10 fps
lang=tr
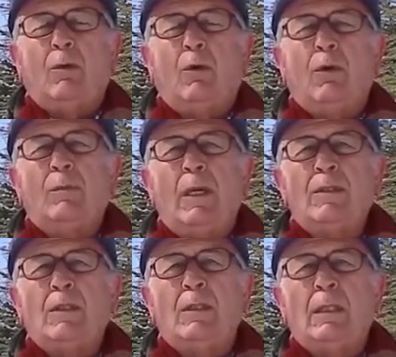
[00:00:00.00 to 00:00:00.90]

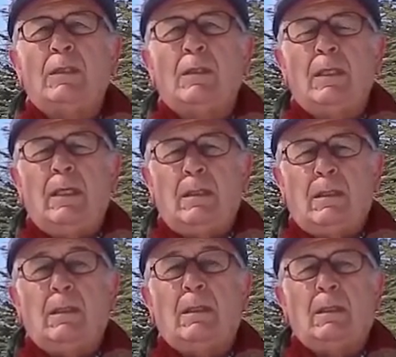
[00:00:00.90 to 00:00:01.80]
orman şirketine
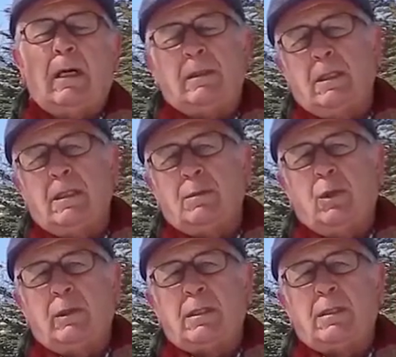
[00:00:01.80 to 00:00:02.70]
Akdeniz
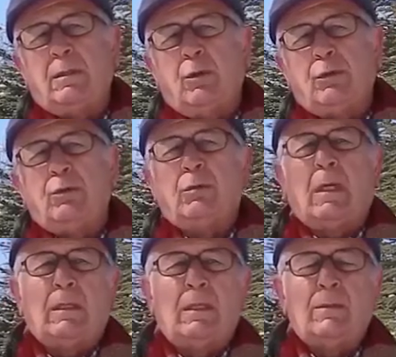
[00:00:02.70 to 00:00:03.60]
bölgesinde olsun,
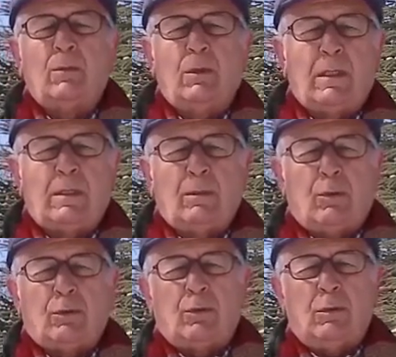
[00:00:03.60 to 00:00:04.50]
Karadeniz
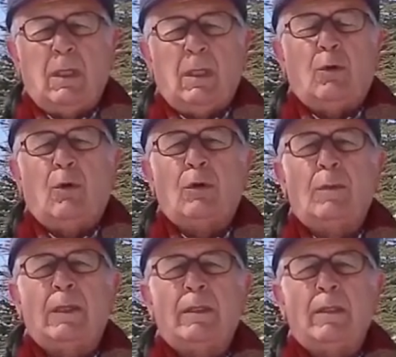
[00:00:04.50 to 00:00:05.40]
bölgesinde olsun
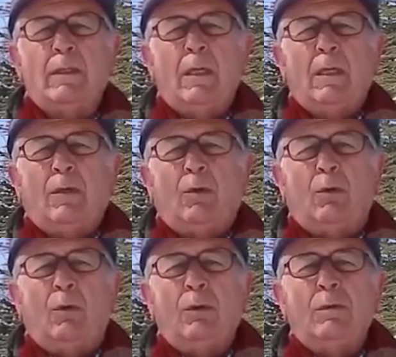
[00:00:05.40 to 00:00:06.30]
ormanlar
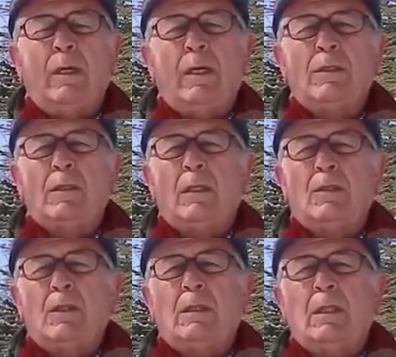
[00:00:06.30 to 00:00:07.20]
onlarca
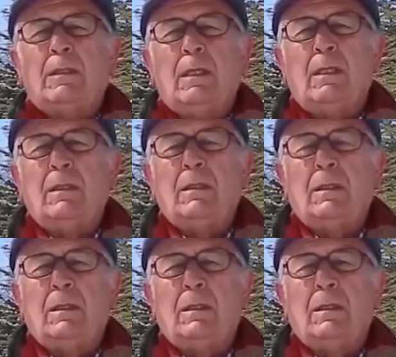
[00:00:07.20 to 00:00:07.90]
şirkete